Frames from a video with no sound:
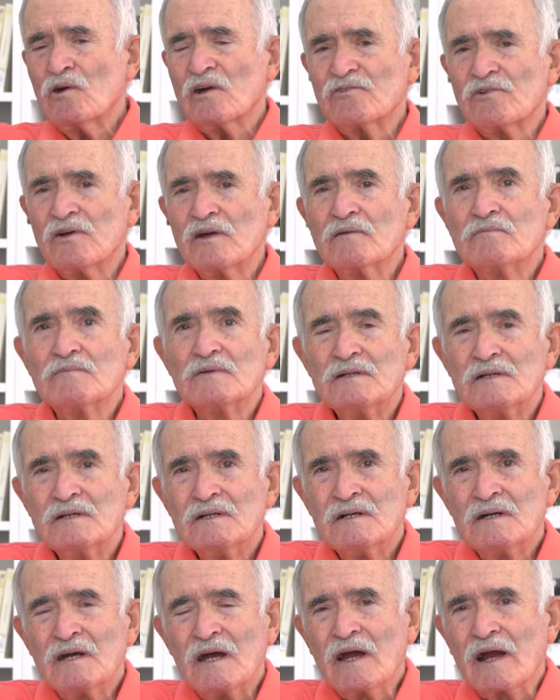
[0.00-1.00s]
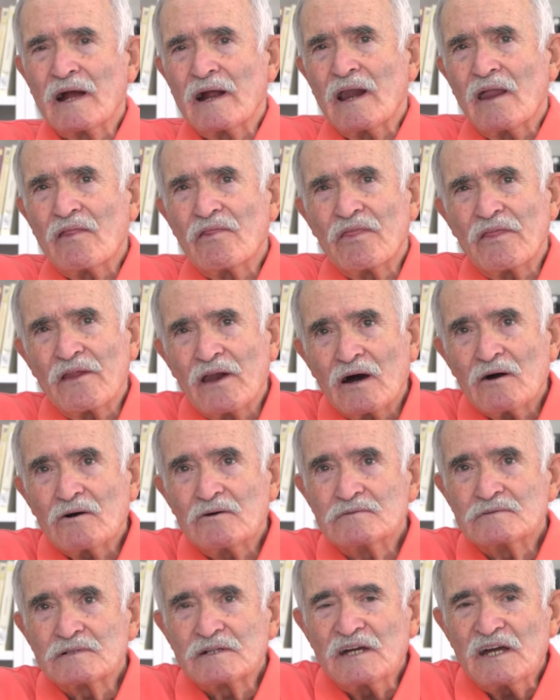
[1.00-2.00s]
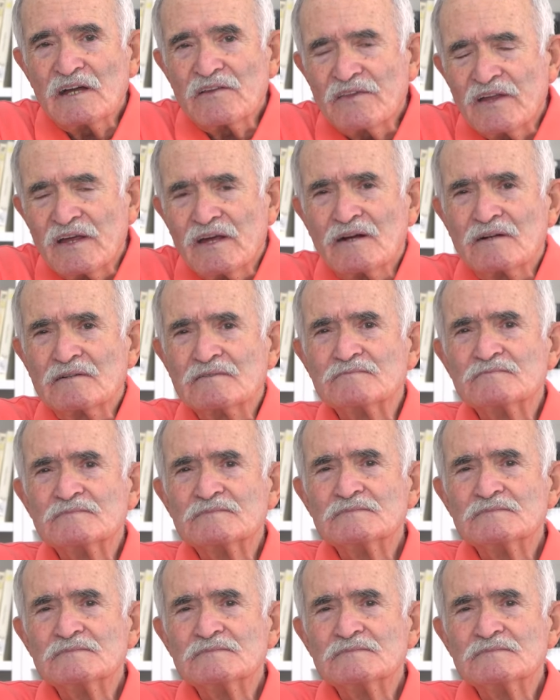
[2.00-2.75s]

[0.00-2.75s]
así, en el encedado, quietín,